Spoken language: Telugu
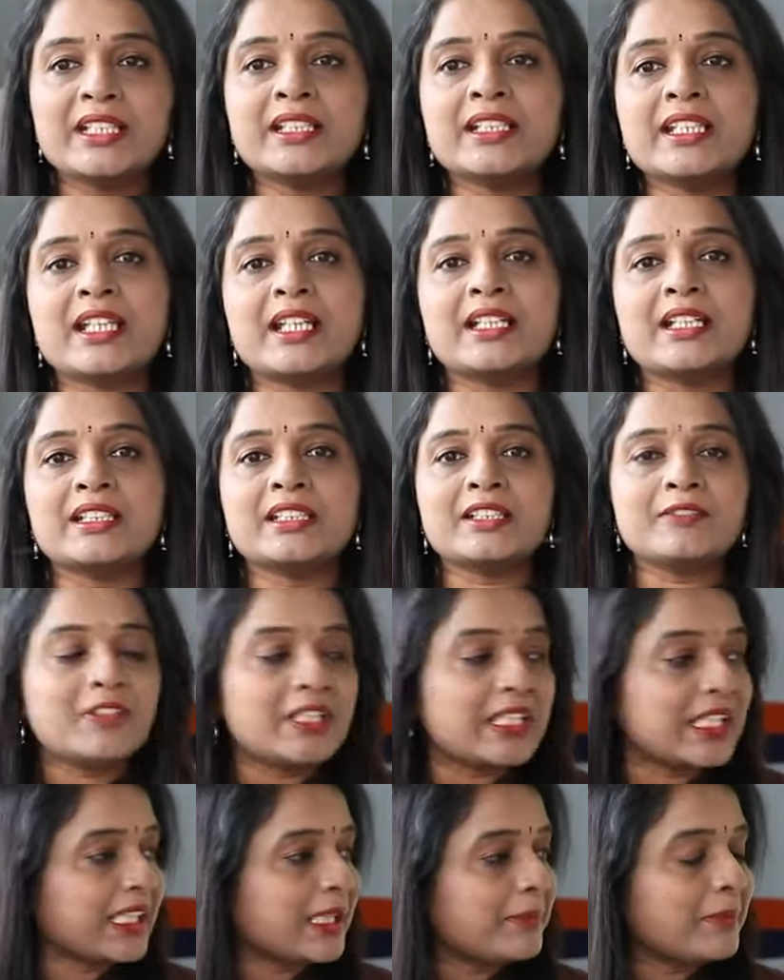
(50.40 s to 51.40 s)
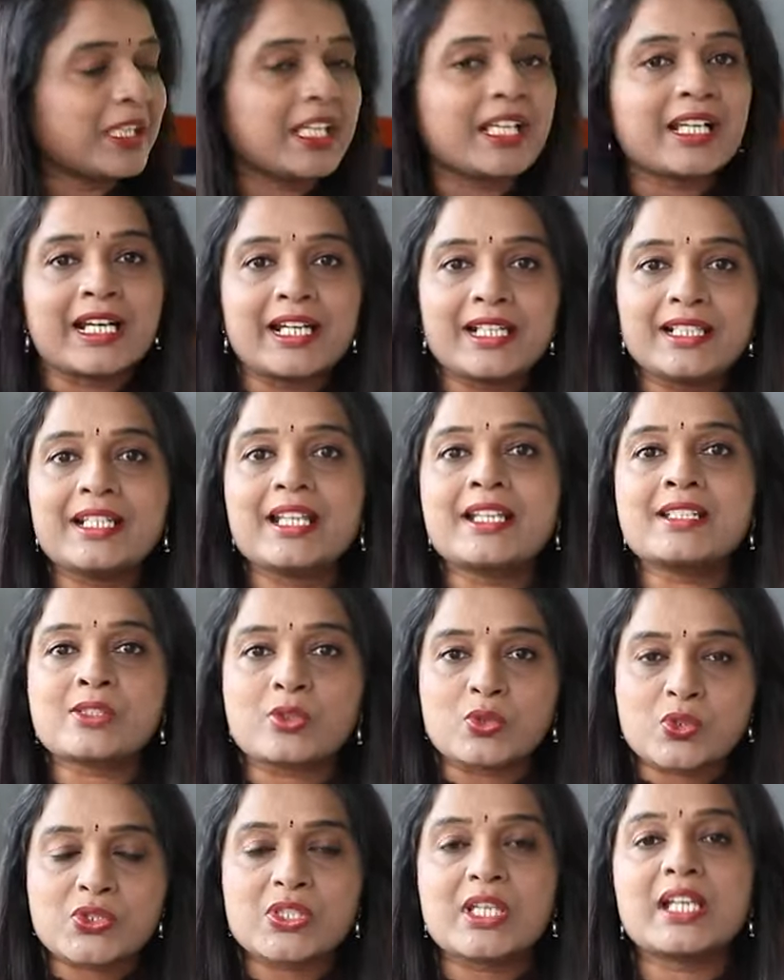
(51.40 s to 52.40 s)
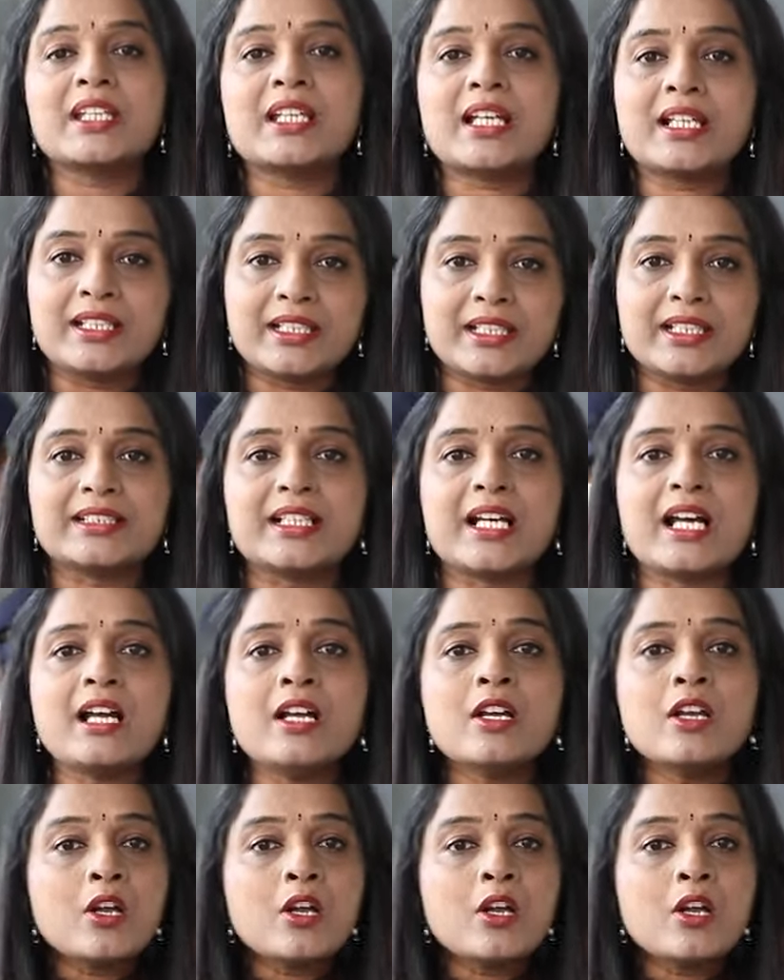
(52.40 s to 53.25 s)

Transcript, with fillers: ఏంటి అనేది వీళ్ళకేమైనా గైడ్లైన్స్ వచ్చాయా లేదా